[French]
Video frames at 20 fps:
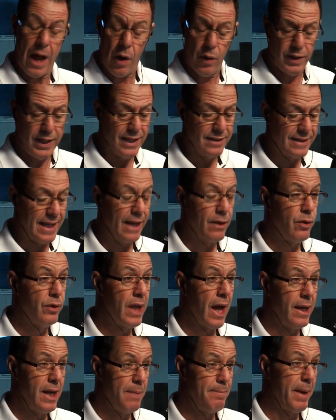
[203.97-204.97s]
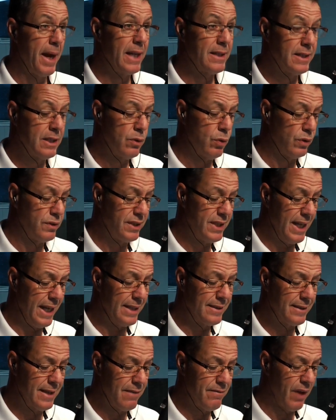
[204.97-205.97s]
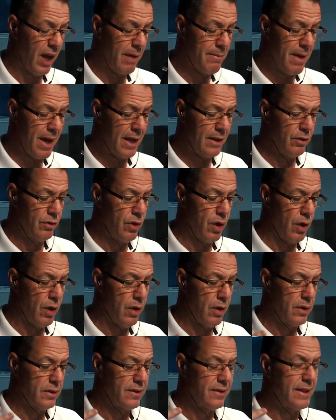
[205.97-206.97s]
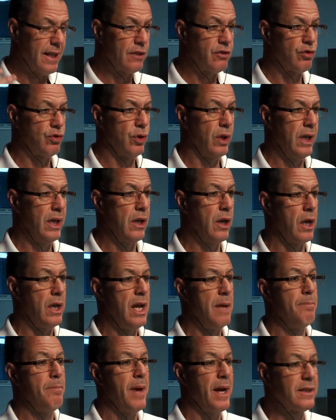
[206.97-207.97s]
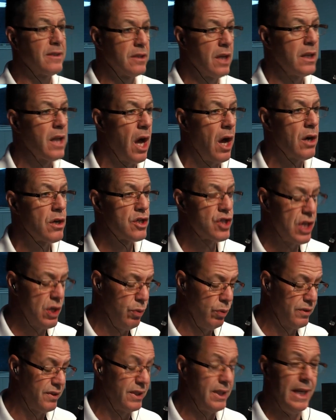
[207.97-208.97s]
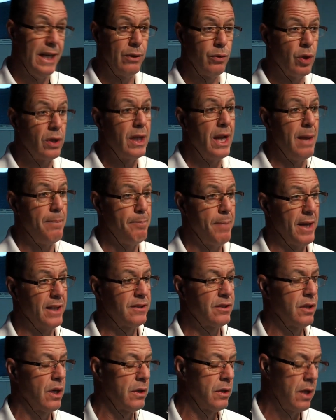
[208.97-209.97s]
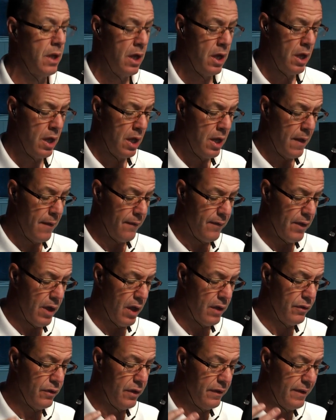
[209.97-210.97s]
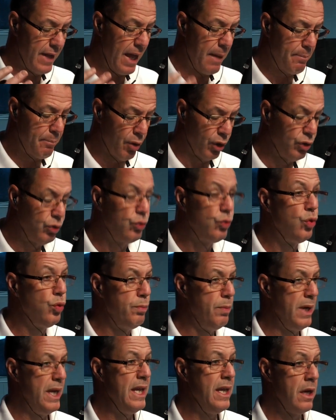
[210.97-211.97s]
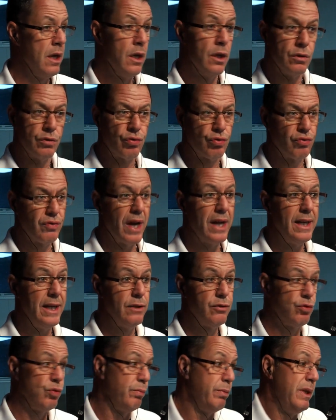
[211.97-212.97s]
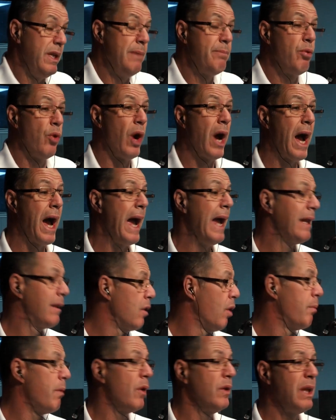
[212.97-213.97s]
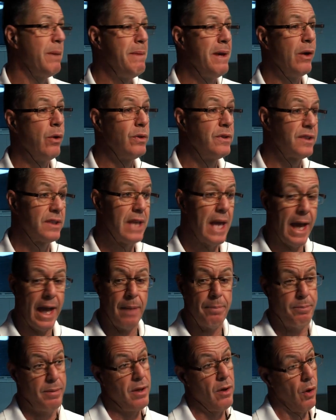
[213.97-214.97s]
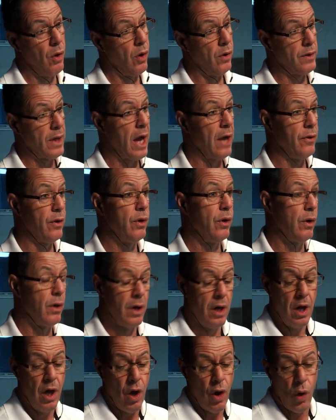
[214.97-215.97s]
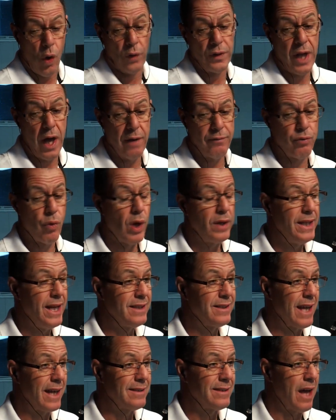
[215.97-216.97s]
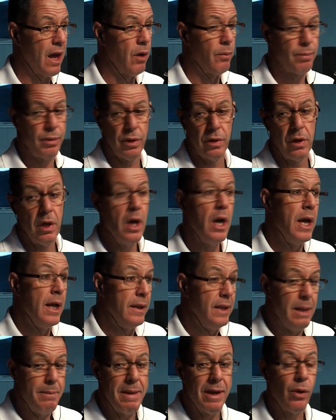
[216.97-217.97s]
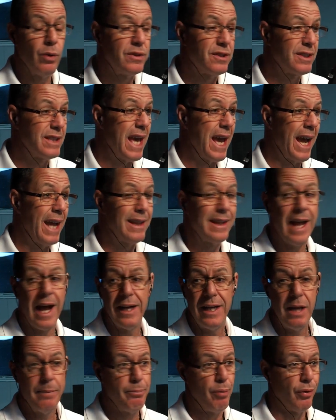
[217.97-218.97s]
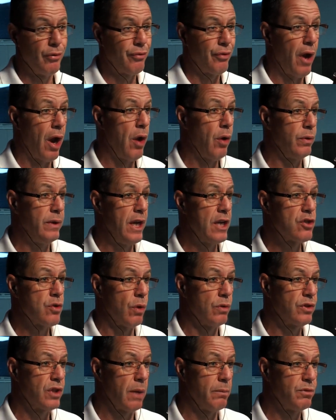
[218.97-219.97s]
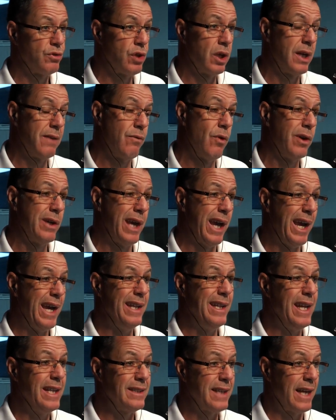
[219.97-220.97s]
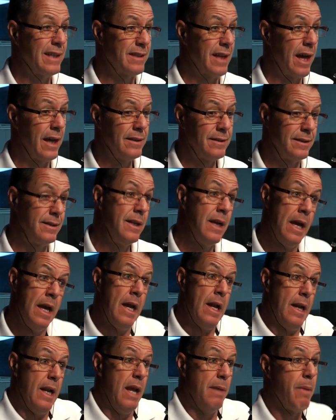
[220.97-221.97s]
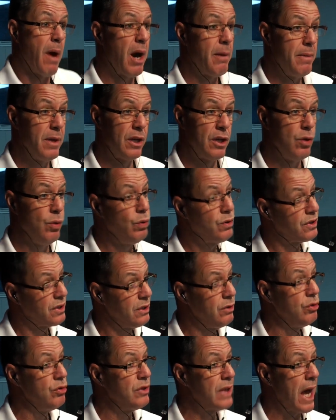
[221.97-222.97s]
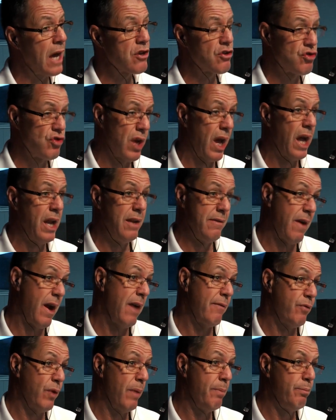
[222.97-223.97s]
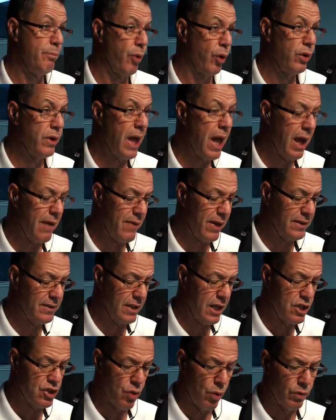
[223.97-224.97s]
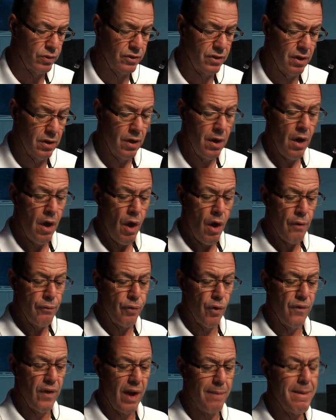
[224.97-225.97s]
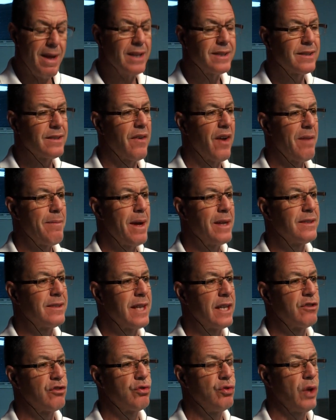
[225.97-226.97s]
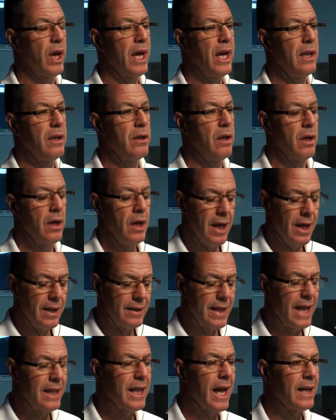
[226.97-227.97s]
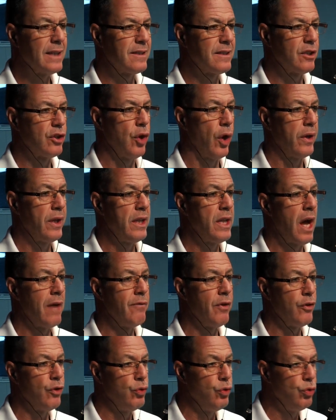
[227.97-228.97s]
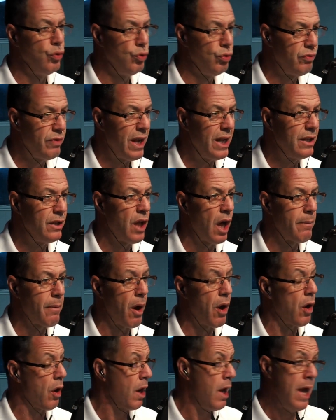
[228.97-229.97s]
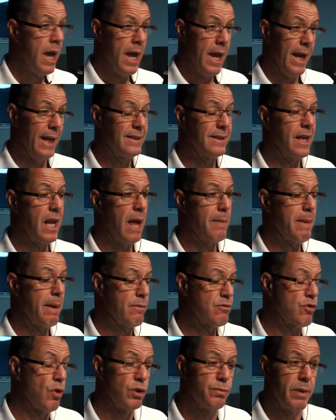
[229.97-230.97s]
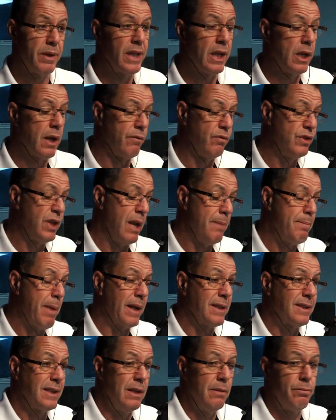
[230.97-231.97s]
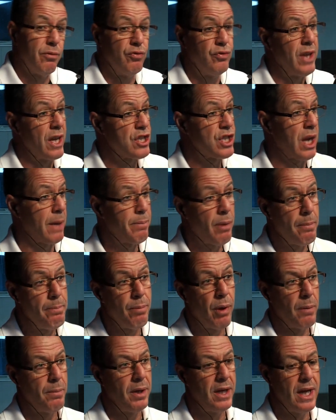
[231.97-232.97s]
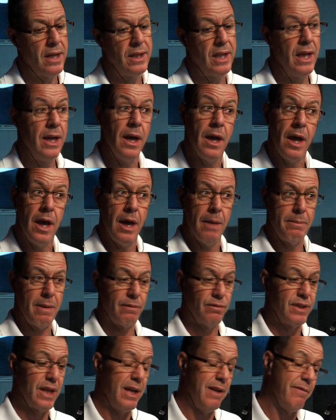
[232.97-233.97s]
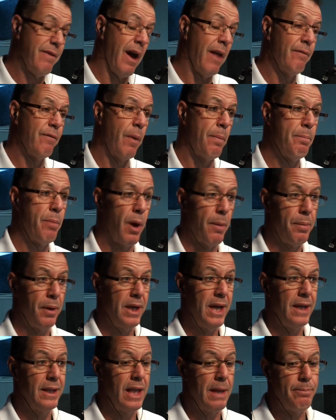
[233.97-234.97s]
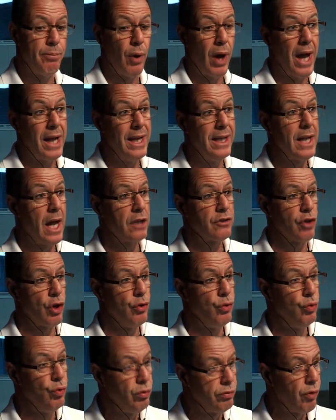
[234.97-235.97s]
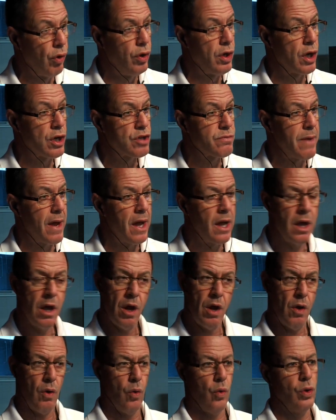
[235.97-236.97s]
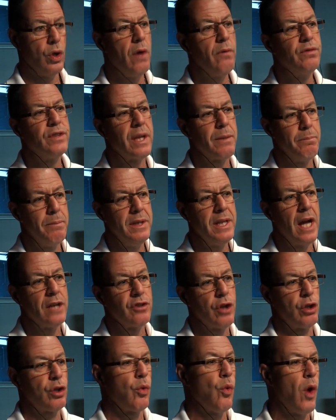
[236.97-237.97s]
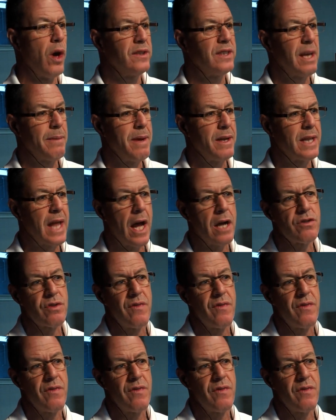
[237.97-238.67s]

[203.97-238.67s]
On les inclut dans les pratiques aussi. Et c'est vraiment de s'assurer que les personnes âgées aussi, et toutes les personnes, n'est pas d'oubli. Souvent, les oublis pourraient être des mégots de cigarettes, puis on en a, on en voit des exemples, des mégots de cigarettes dans les pots de fleurs ou des choses comme ça qui vont créer des incendies. Les barbecues aussi, d'usage durant l'hiver, il faut être prudent avec ces choses-là. faut vraiment, vraiment s'assurer d'être en sécurité dans votre nouvelle demeure. Et c'est la même chose, peut-être que vous allez partir, vous n'acheterez pas une propriété, vous allez vendre votre propriété pour aller dans un nouveau logement. Oh, là, vous êtes mis dans un troisième étage.